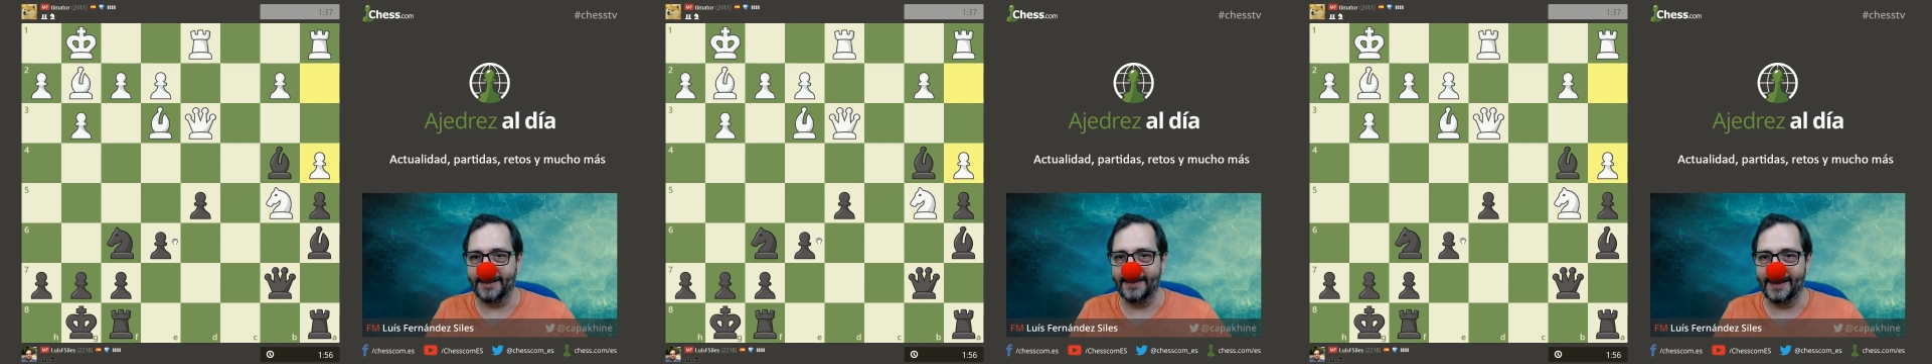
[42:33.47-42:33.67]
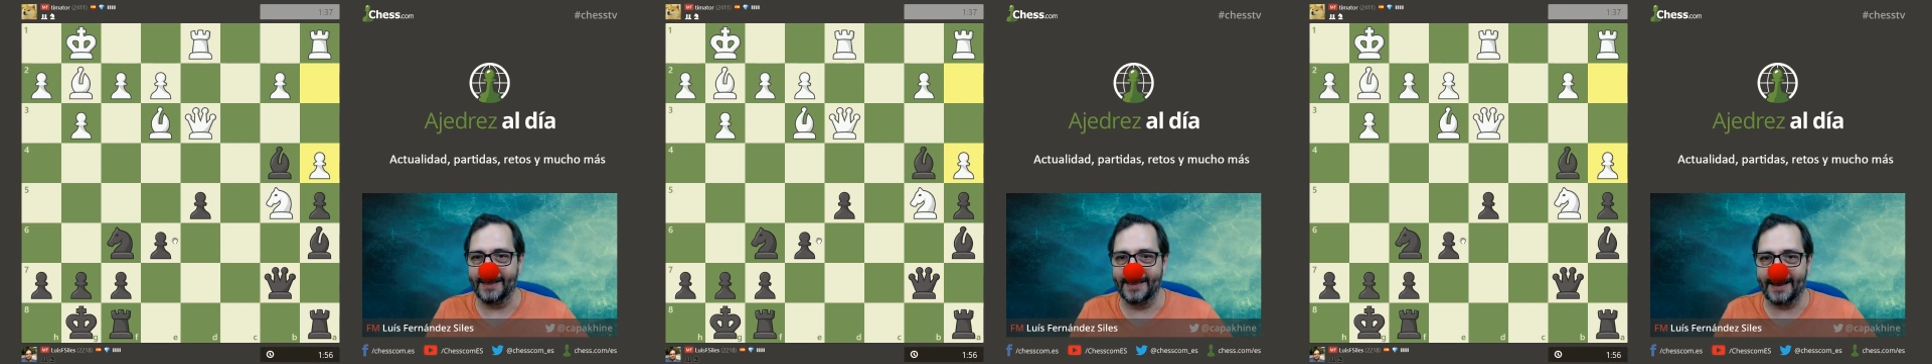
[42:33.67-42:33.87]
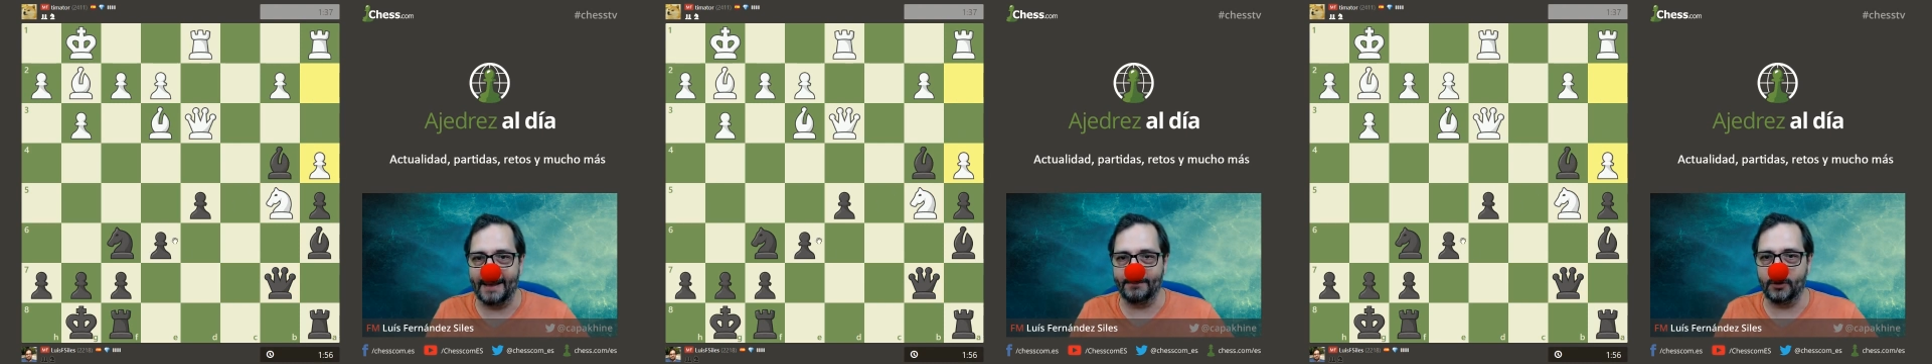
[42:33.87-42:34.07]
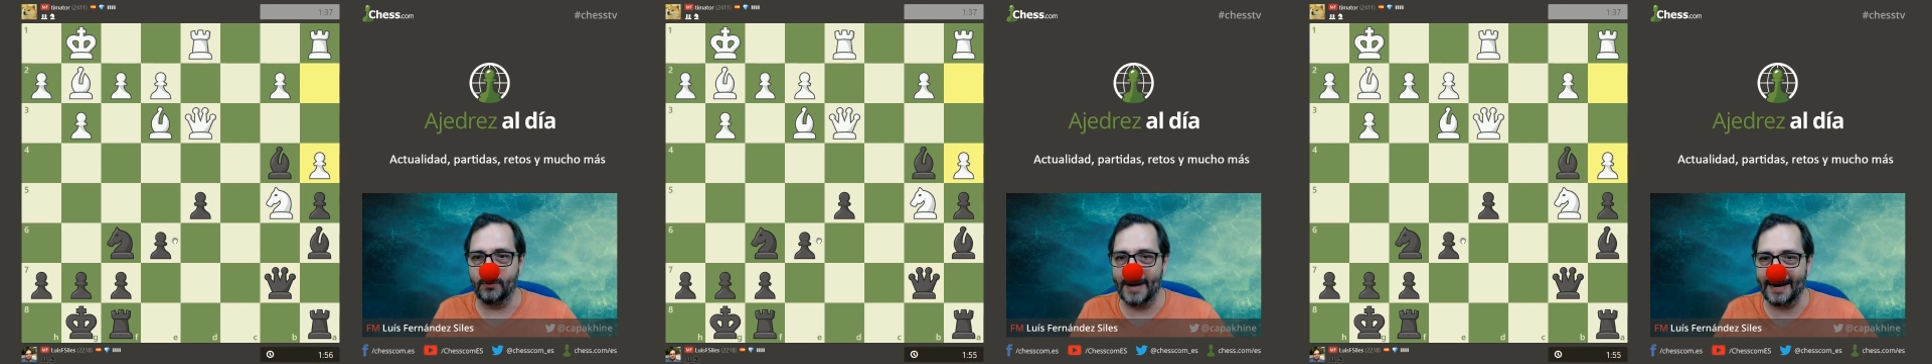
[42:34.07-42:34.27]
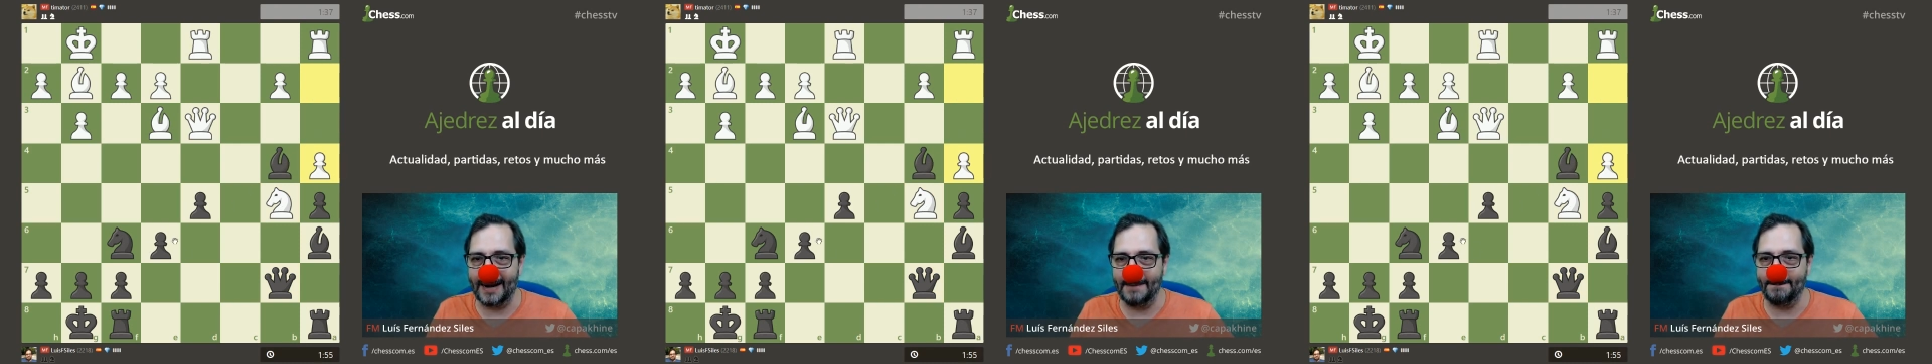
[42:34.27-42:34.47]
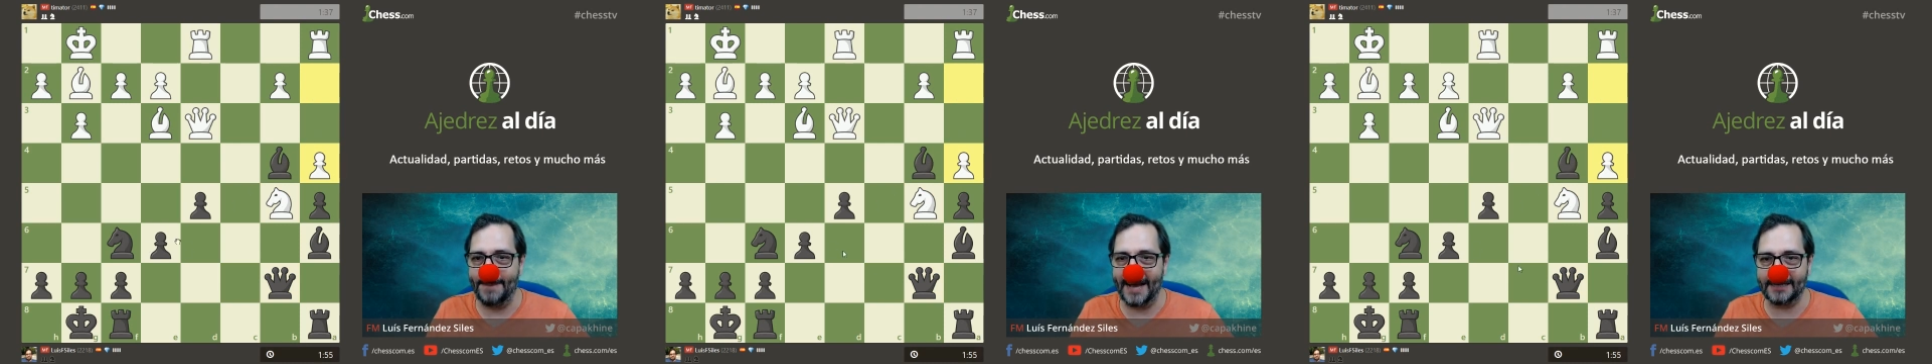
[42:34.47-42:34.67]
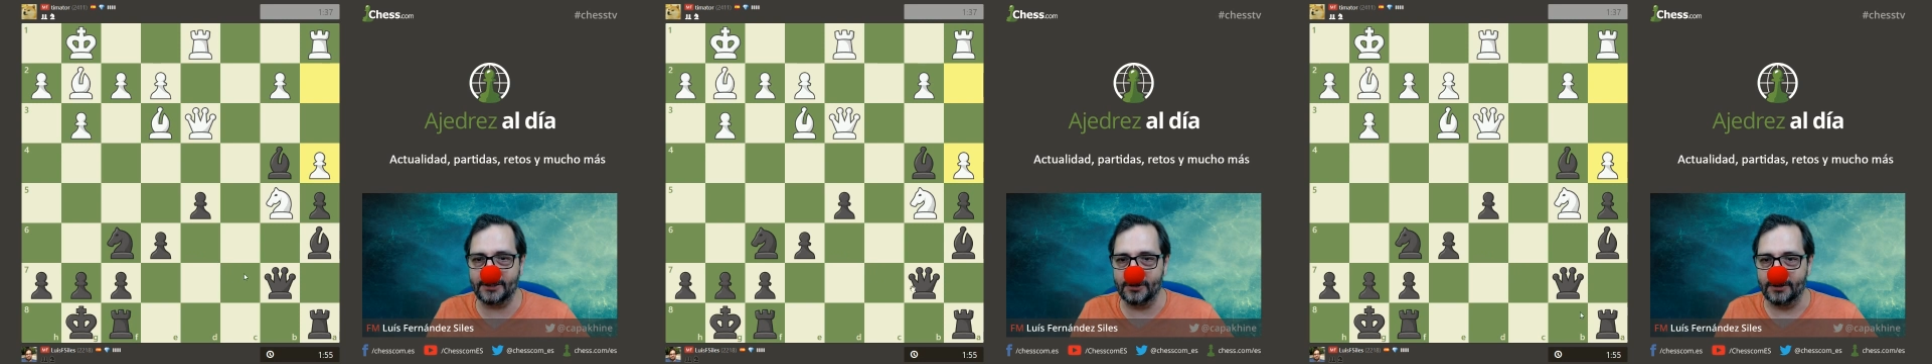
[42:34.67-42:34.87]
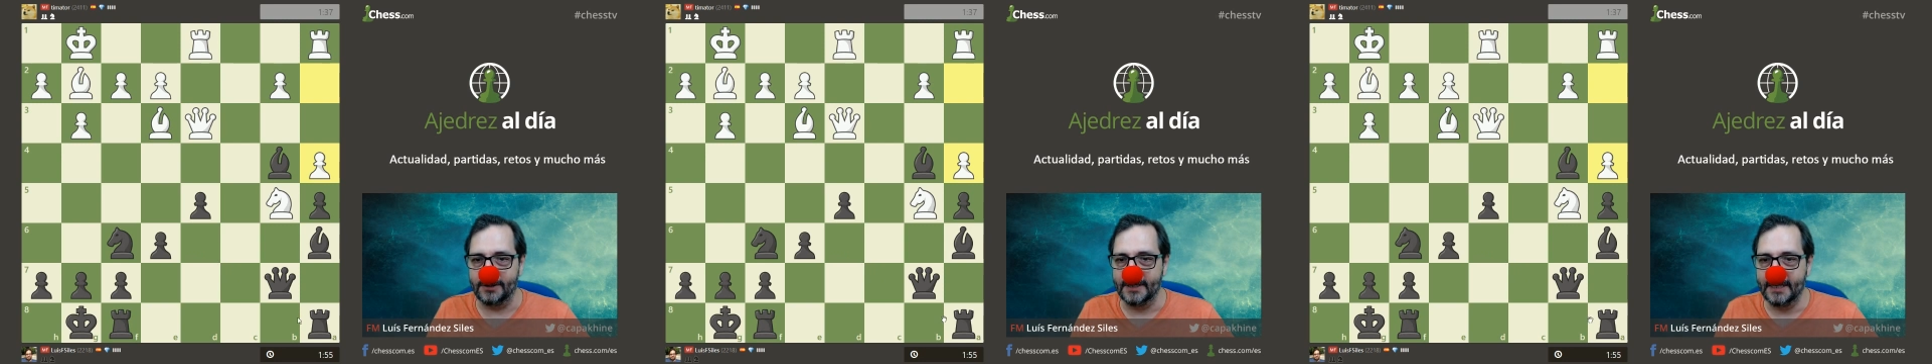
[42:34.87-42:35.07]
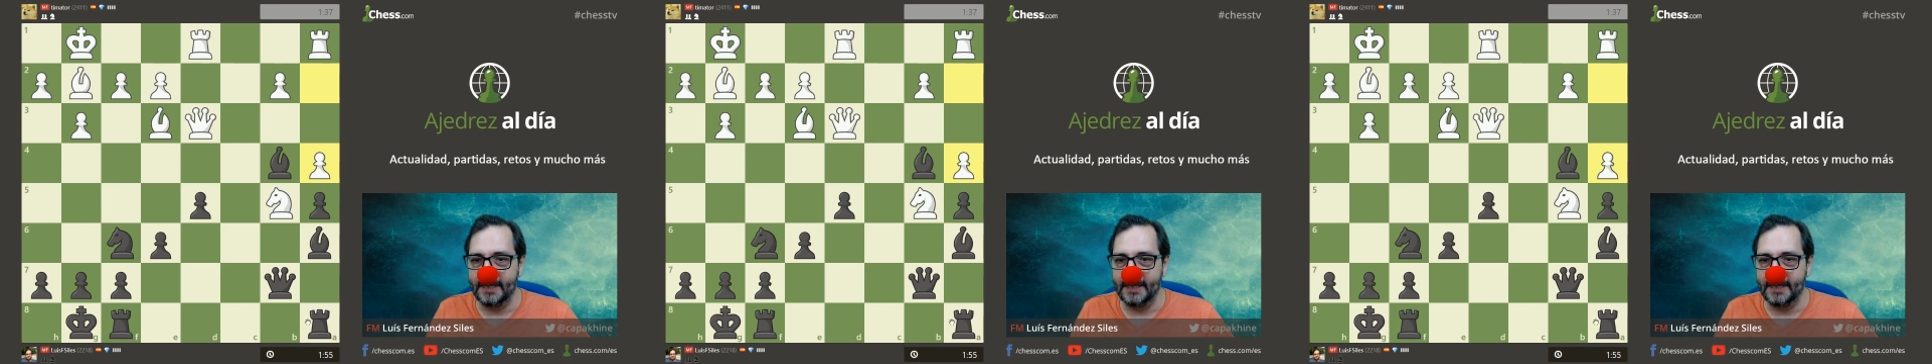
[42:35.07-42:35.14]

de, capturar al paso.